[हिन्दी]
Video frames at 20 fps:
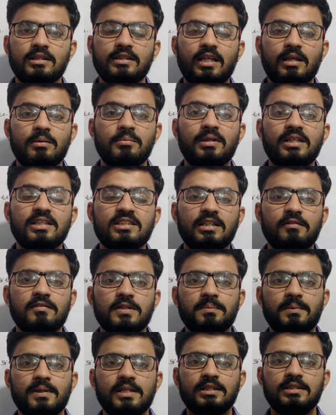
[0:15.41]
टर्मिनल सर्विस
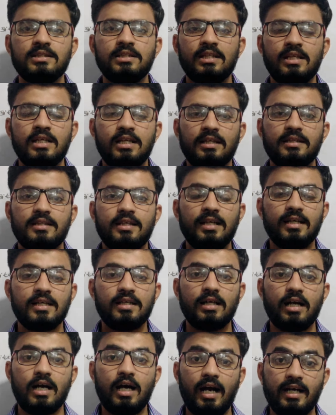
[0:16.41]
प्लस ये एक
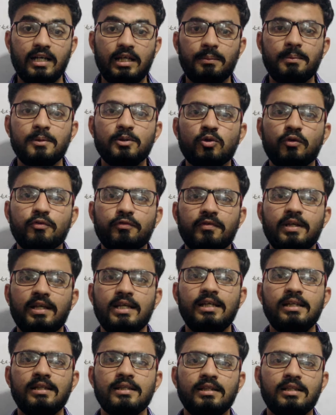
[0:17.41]
आर टी पी सॉफ्टवेयर है